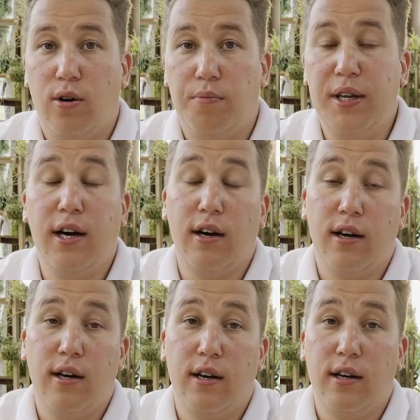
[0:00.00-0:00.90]
Меня
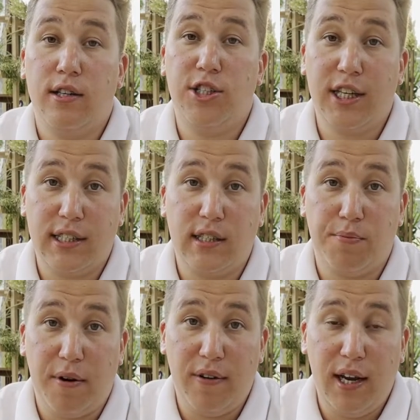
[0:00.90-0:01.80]
часто
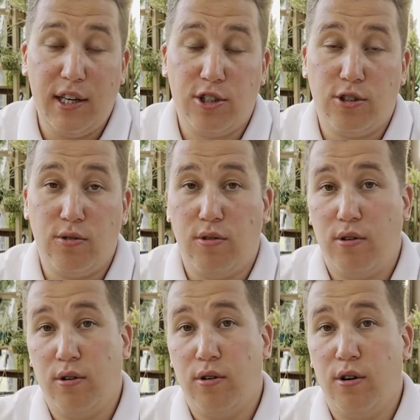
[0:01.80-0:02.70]
забавляет,
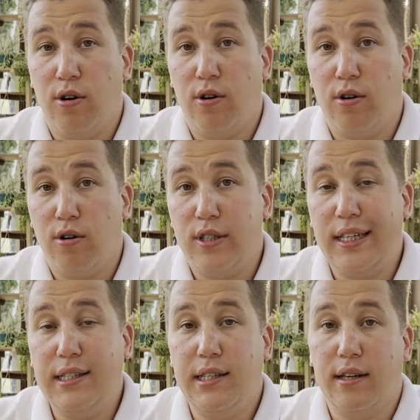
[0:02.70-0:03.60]
что э,
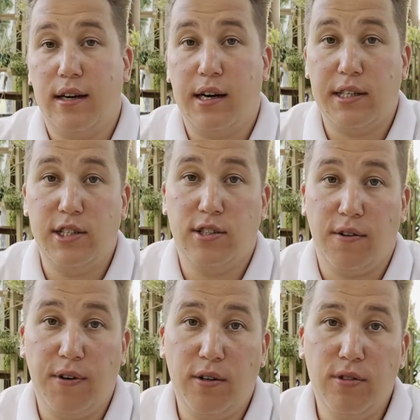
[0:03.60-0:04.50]
среди
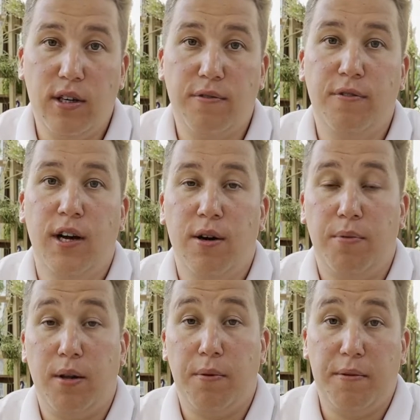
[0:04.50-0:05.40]
российских фаундеров –
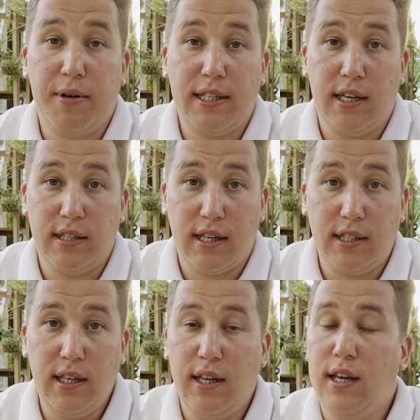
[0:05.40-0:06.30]
предпринимателей из
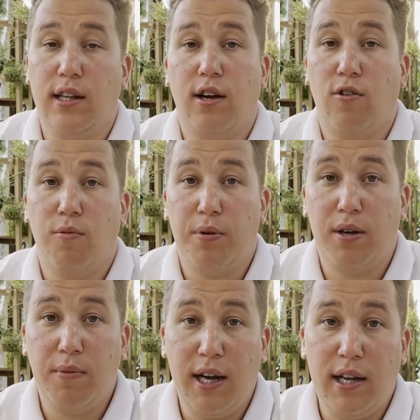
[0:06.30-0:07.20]
России нет такого
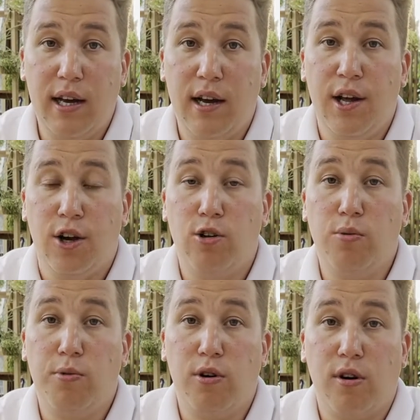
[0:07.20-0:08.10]
понимания
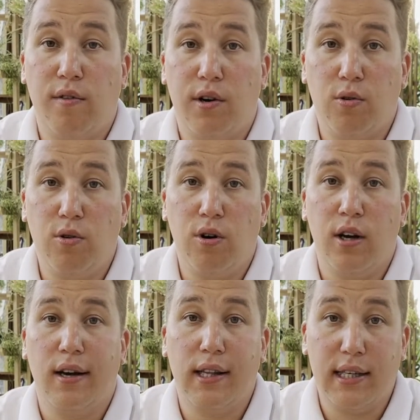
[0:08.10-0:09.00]
глубокого о
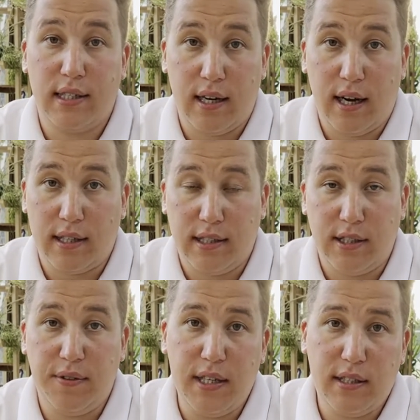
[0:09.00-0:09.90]
классах акций.
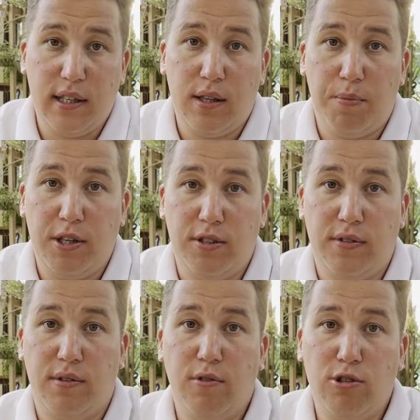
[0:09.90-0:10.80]
Связано это прежде
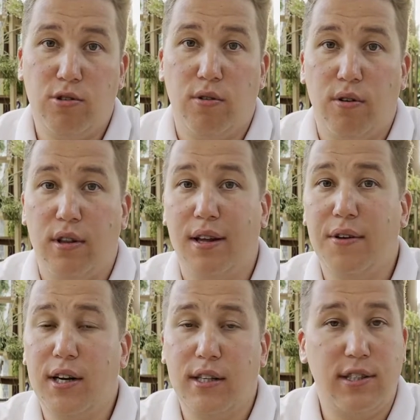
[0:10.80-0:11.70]
всего, что,
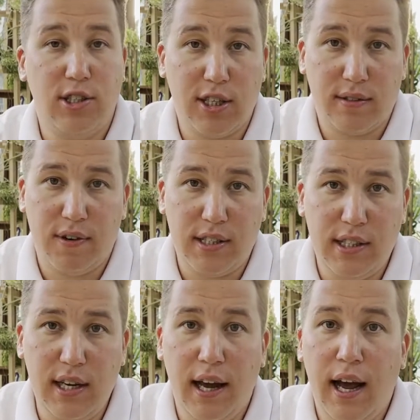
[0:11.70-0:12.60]
наверное, сейчас в
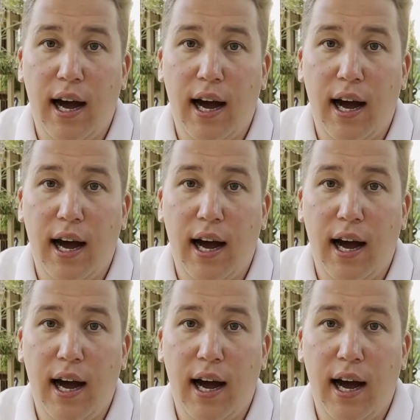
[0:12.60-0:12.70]
России